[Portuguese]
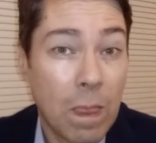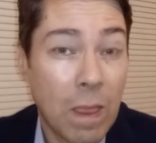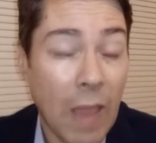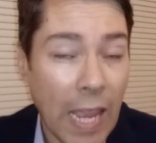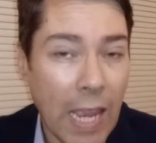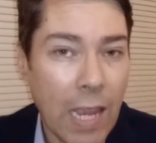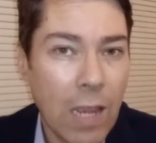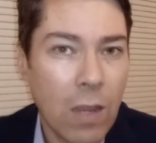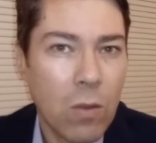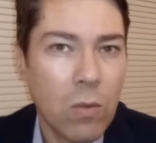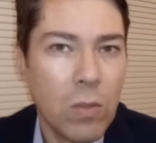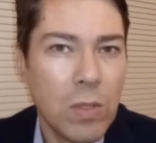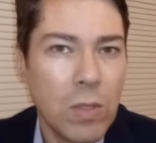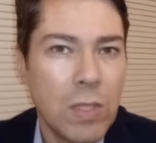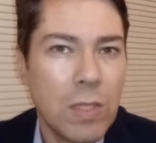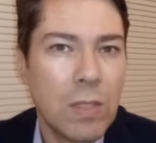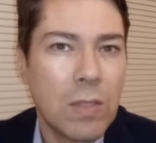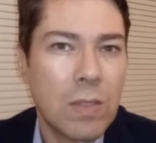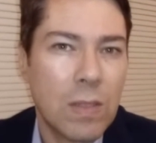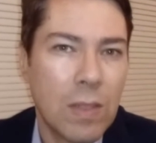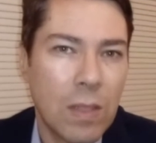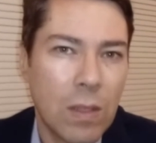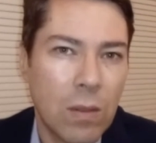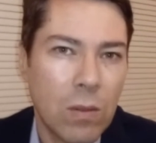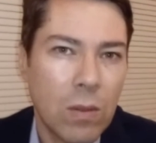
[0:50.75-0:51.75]
tem
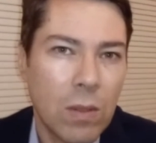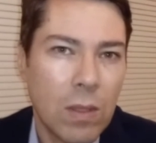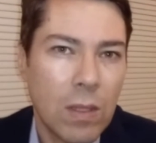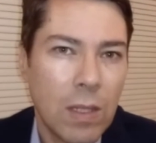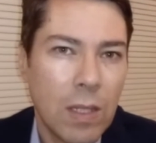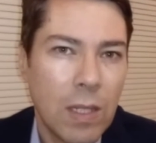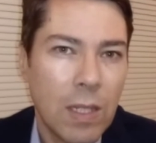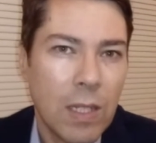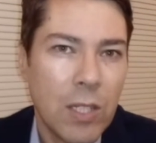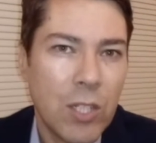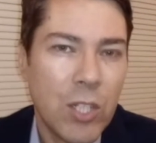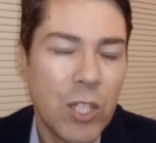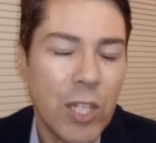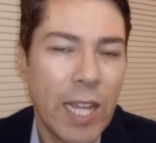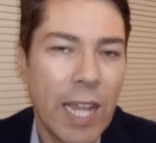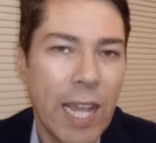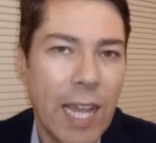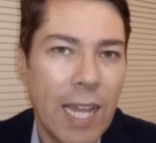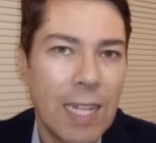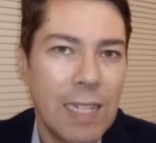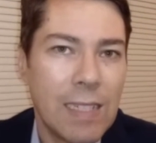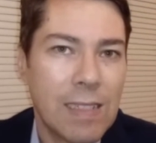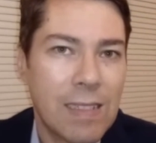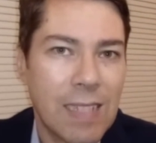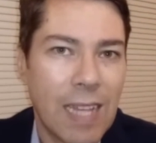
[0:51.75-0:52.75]
condição de
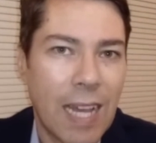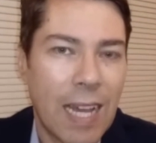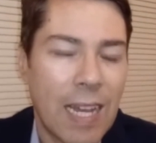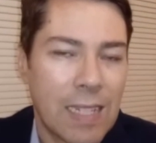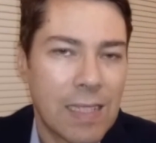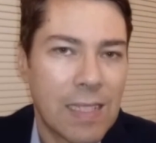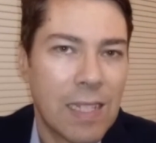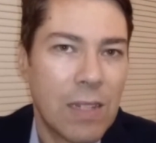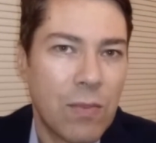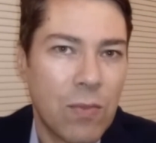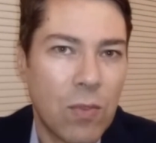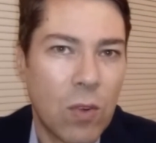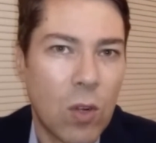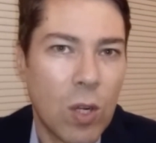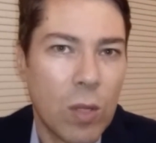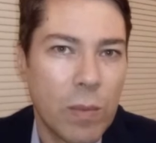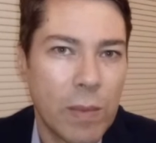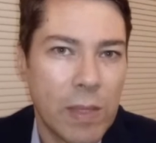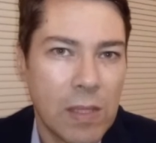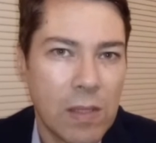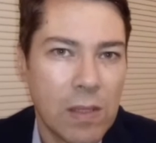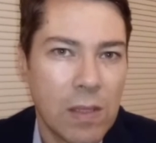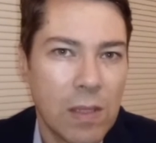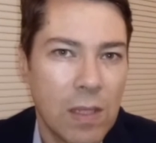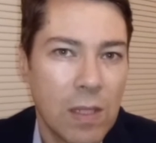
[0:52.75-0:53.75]
realizar as
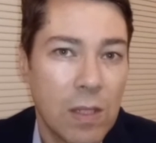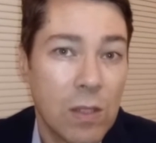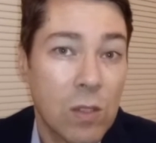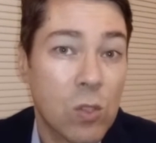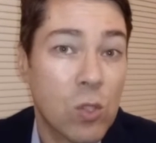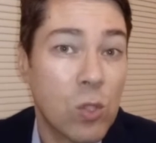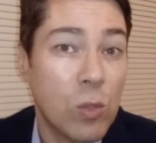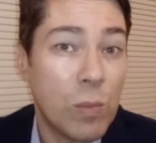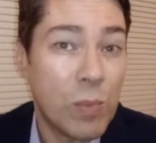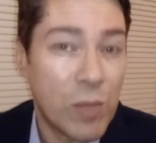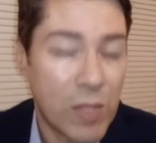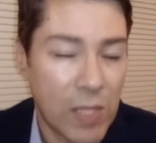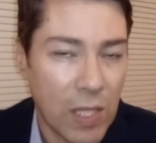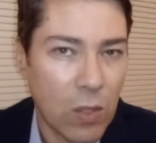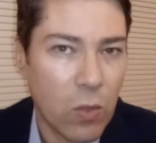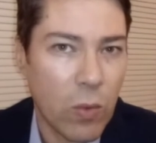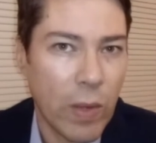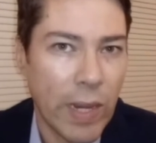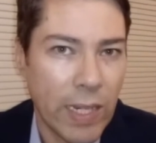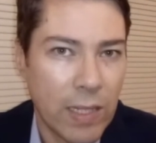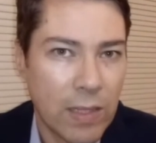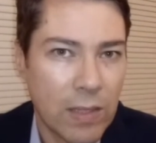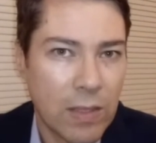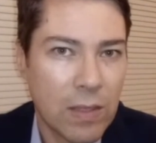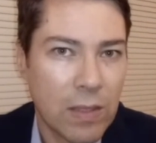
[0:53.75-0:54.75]
reformas
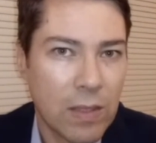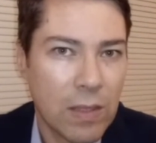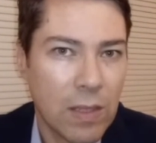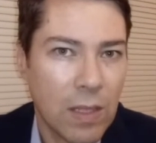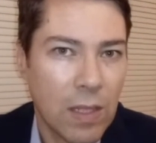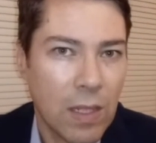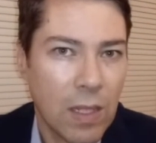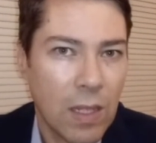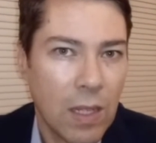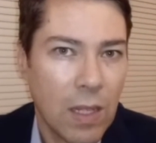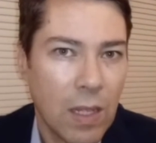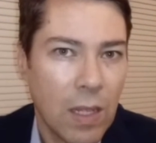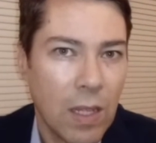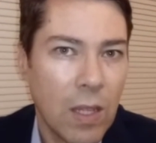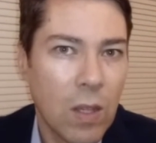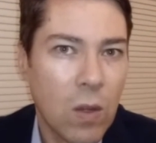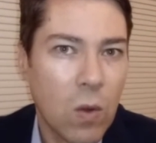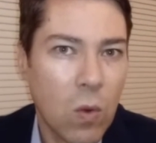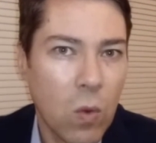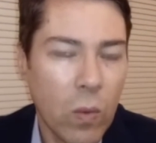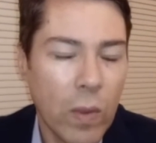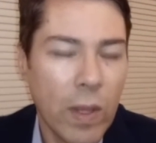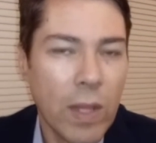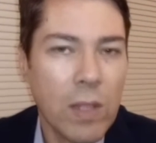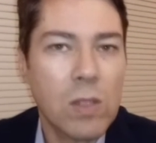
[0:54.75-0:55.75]
subsequentes. E
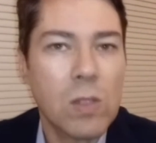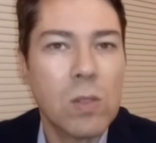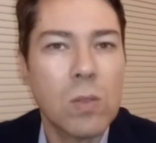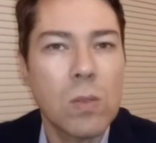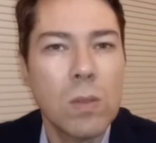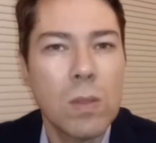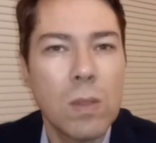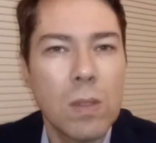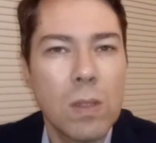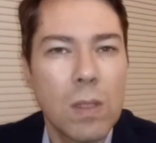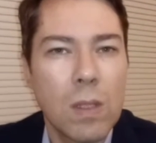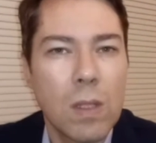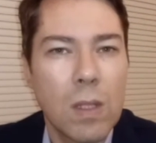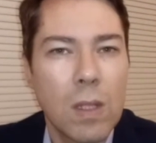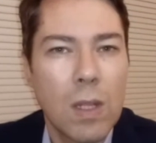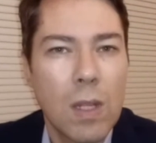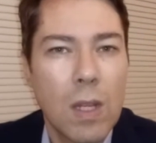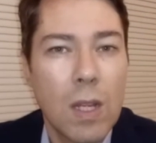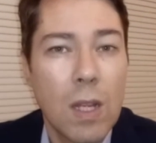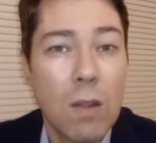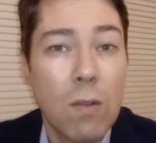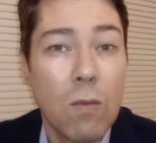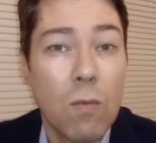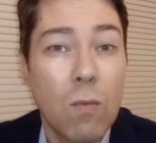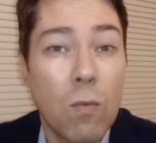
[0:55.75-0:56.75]
com isso,
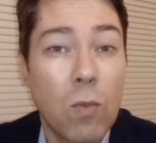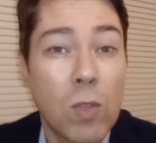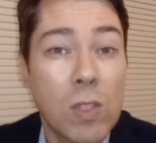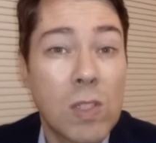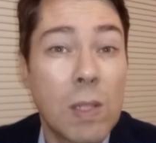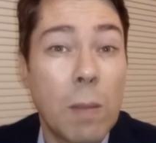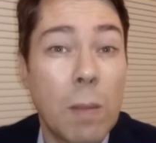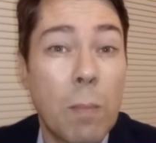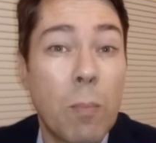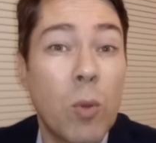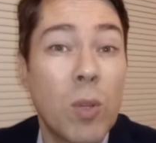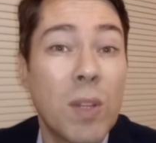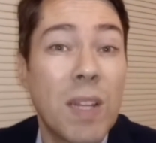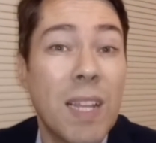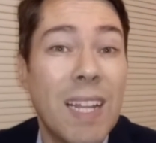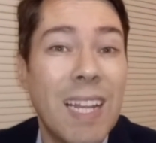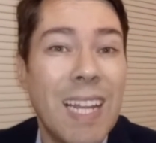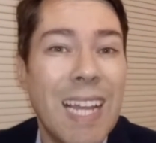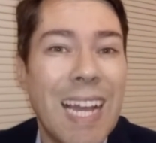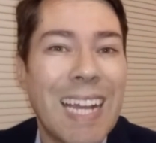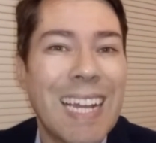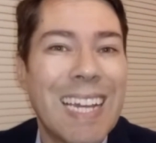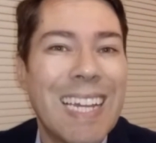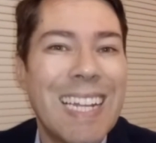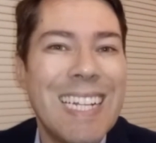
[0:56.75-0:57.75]
você
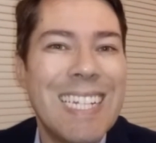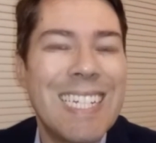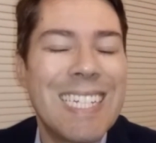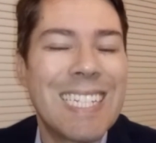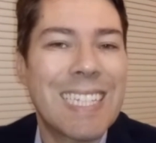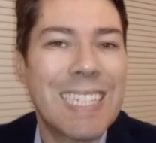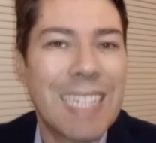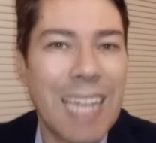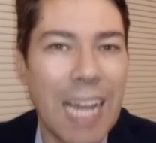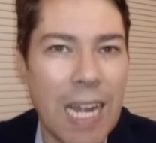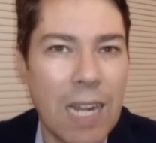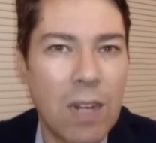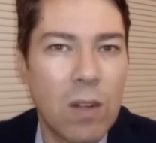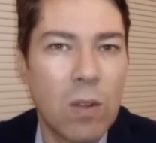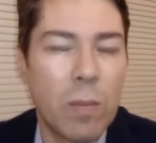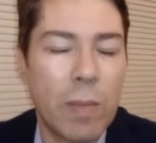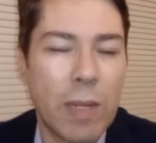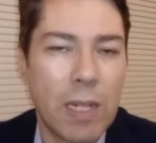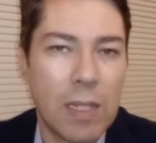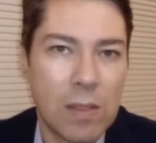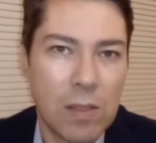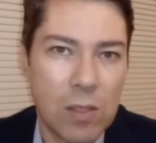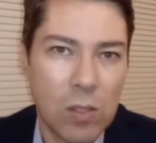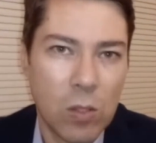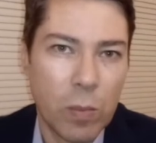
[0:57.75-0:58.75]
poderia acreditar no
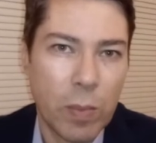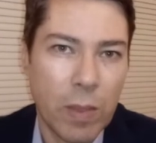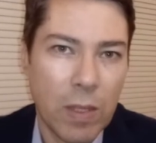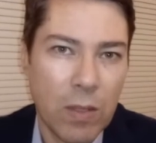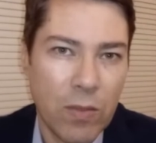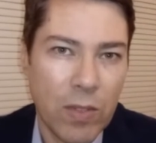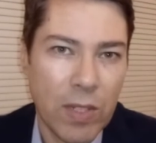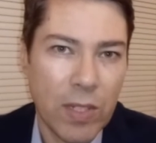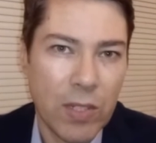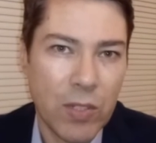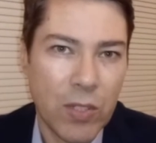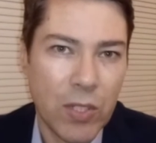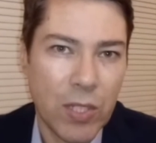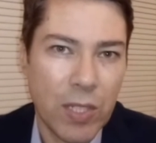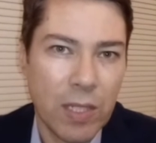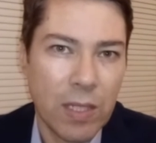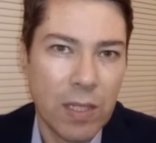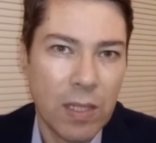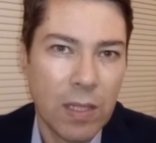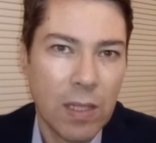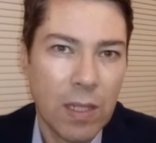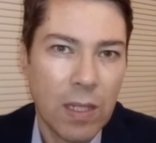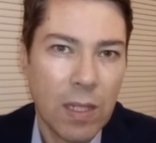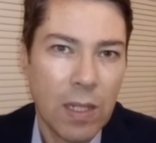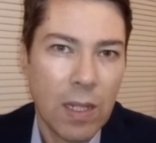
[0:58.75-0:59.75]
Brasil para
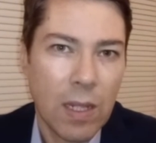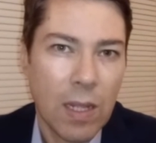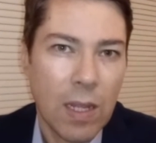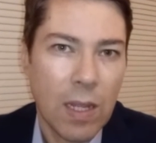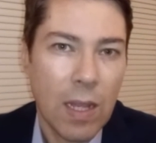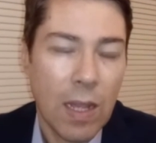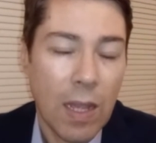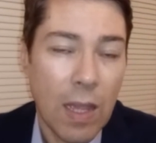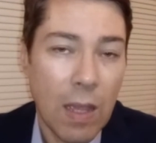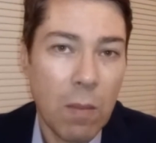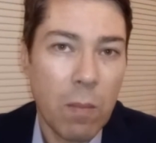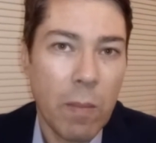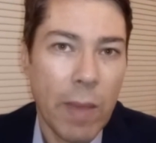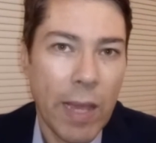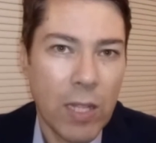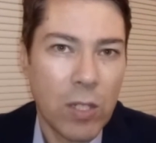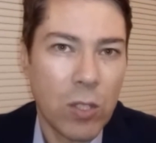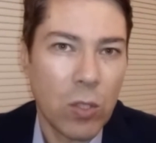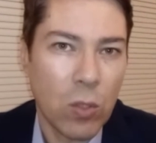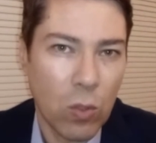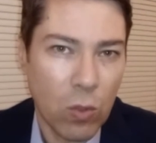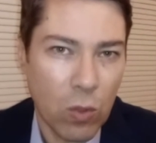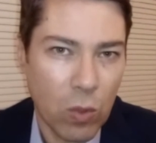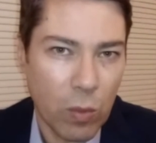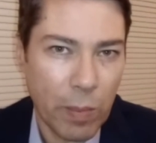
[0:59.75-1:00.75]
investir em
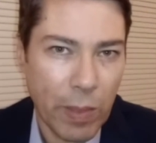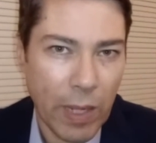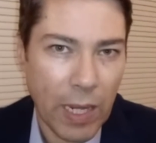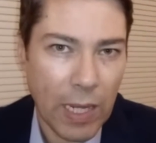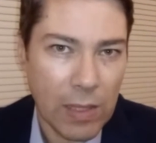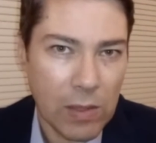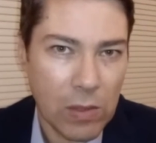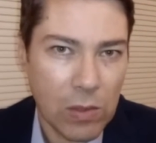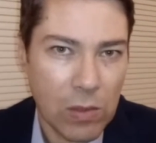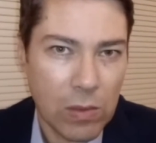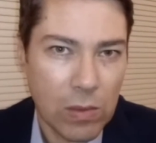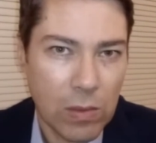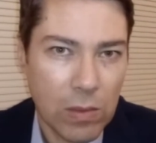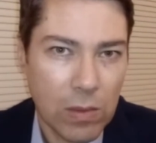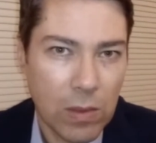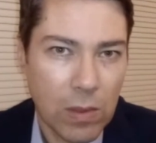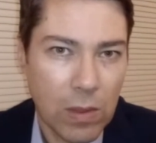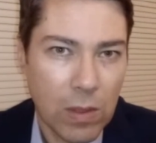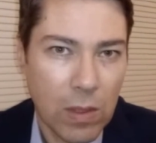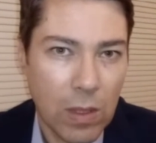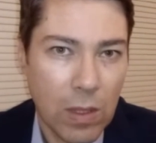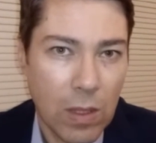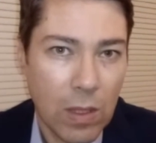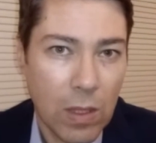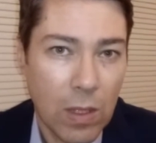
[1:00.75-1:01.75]
médio e longo prazo.
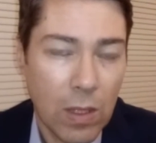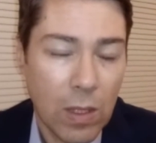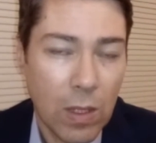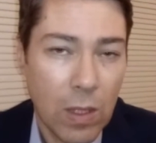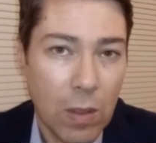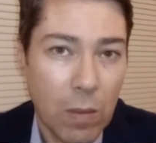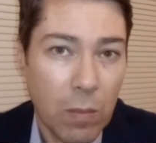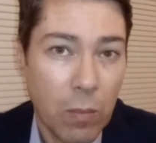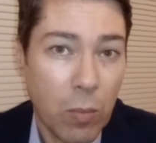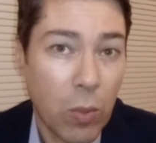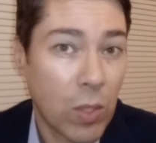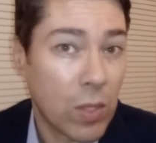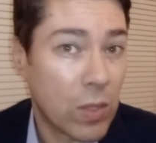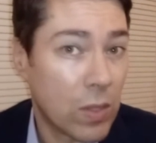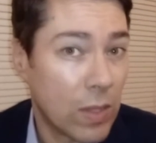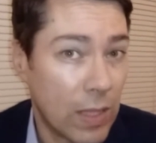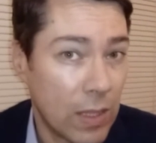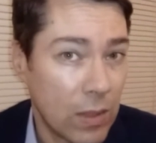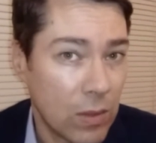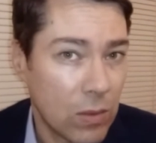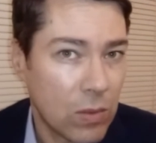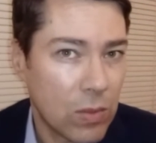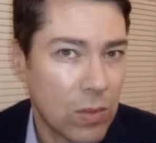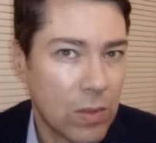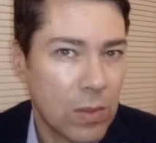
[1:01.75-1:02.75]

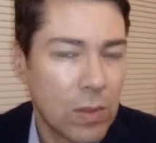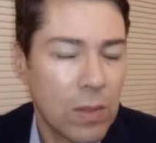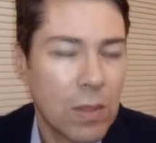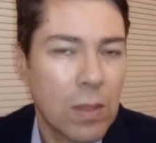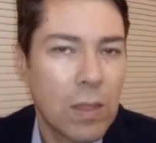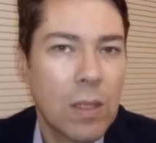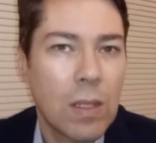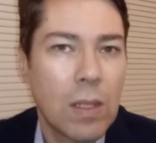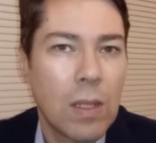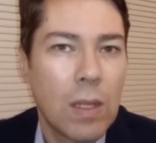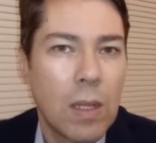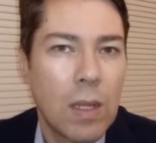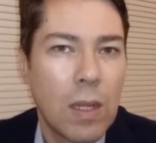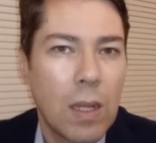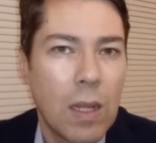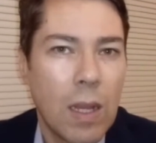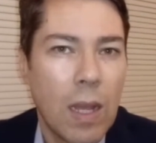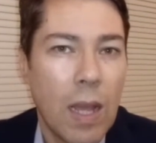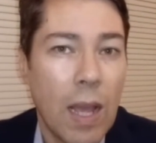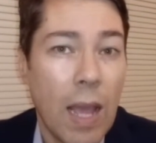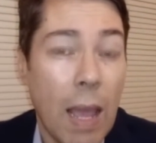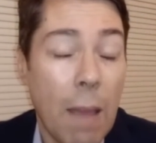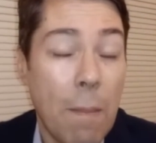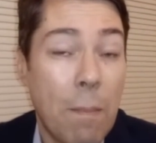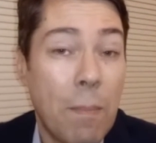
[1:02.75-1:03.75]
Portanto,
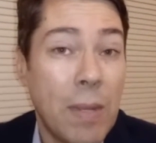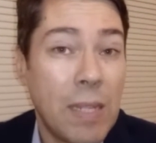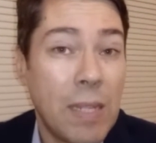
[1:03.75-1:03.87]
é